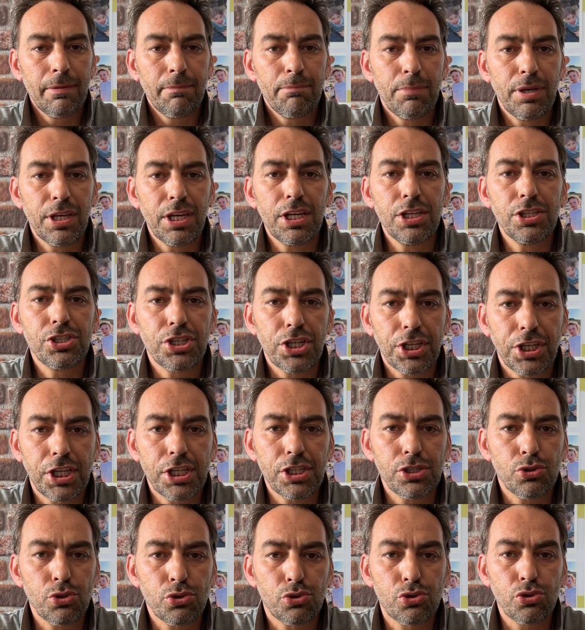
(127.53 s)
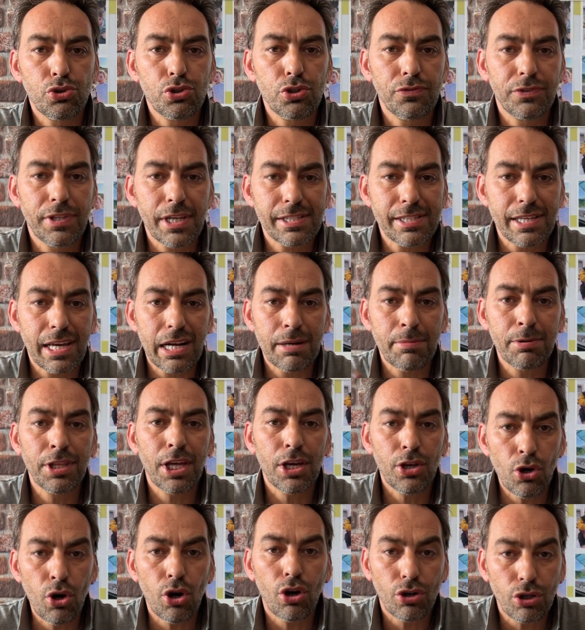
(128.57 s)
Birinci, ikinci, üçüncü vites
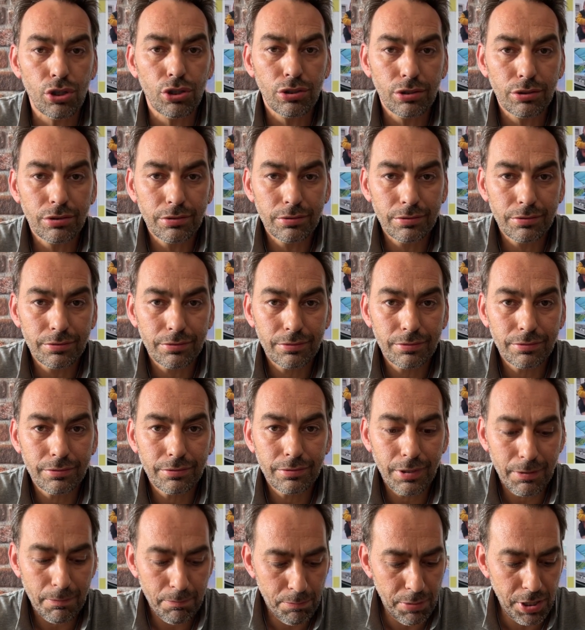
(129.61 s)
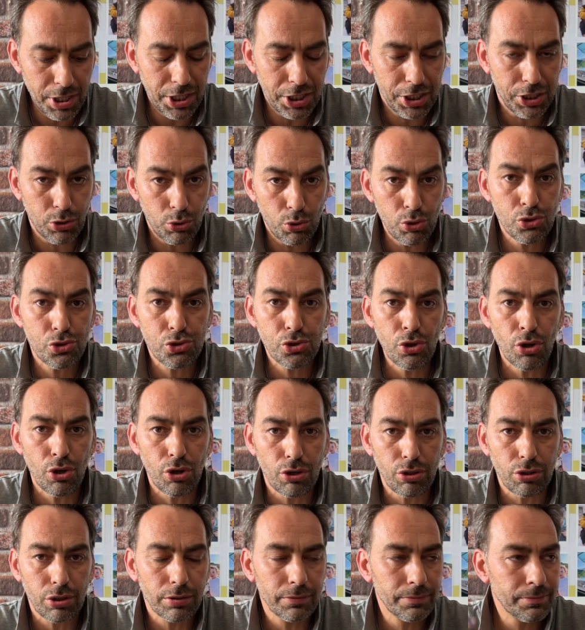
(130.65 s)
arabada yok. Bir, iki, üç
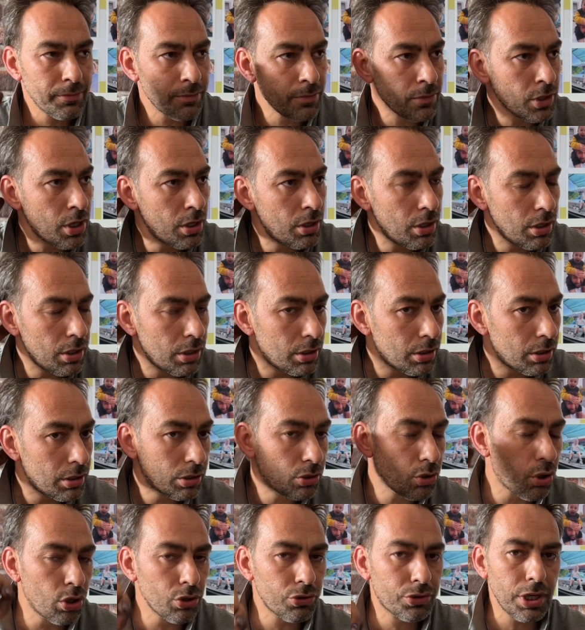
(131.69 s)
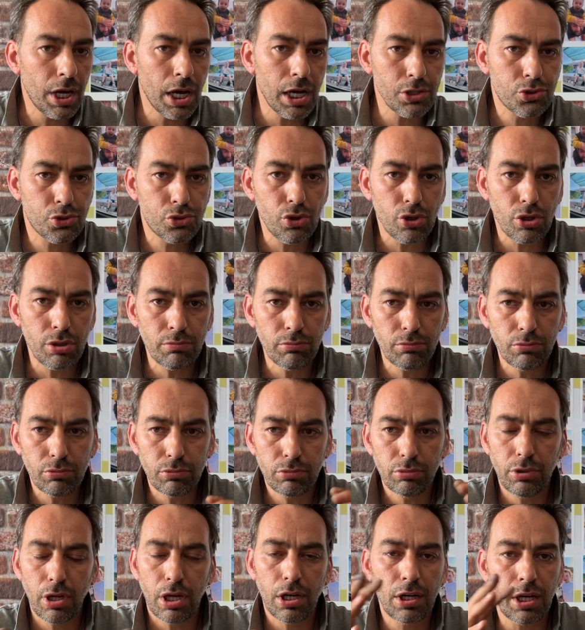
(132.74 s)
yok. kontağı açıyorum.
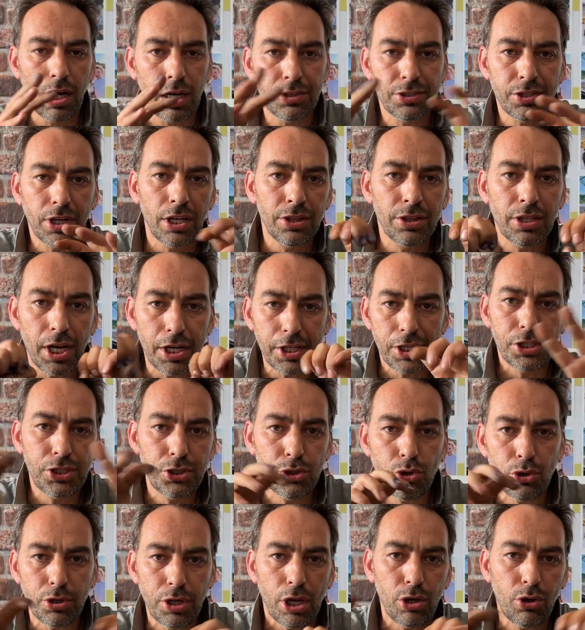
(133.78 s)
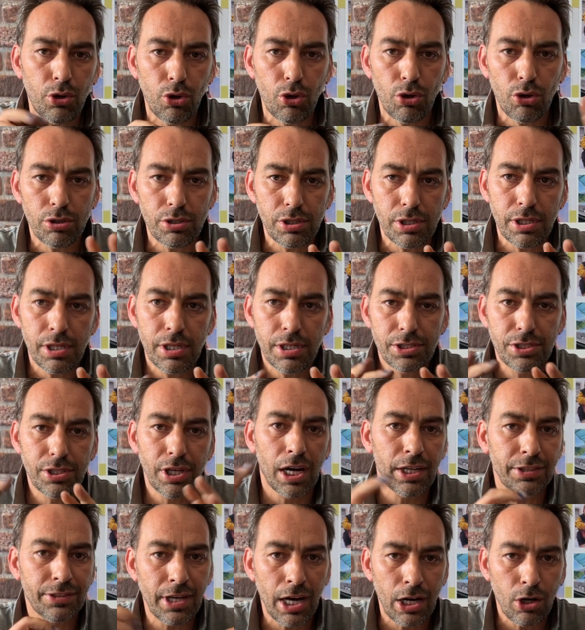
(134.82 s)
Lan kadranlar gidiyor geliyor. İşte
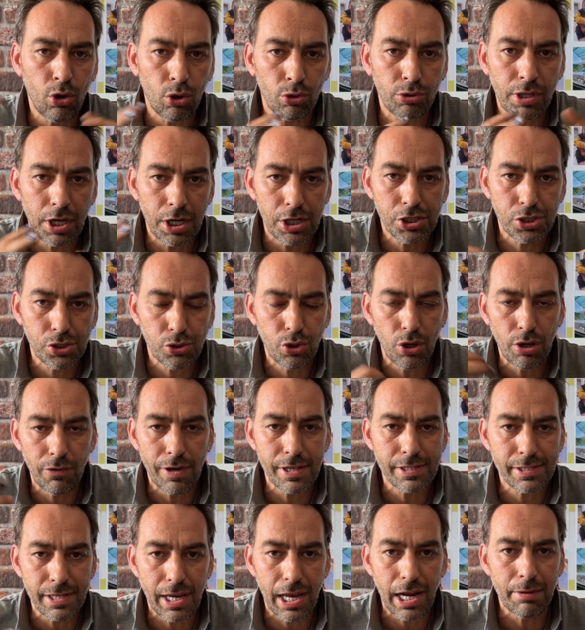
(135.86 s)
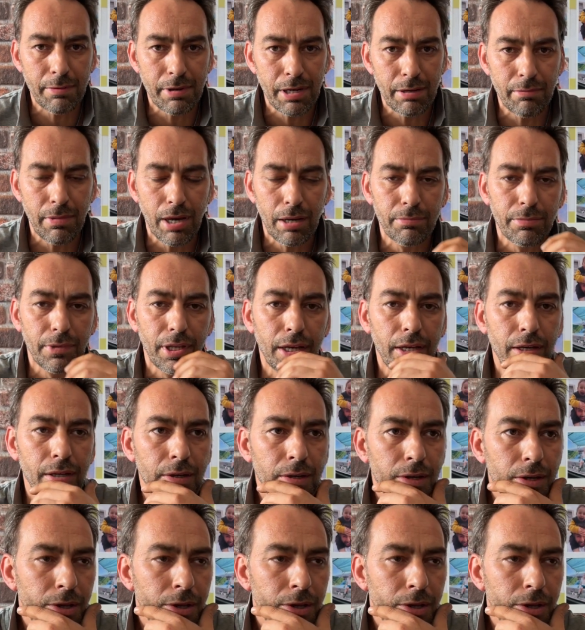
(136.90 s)
hata kodları çıkıyor vesaire bilmem ne.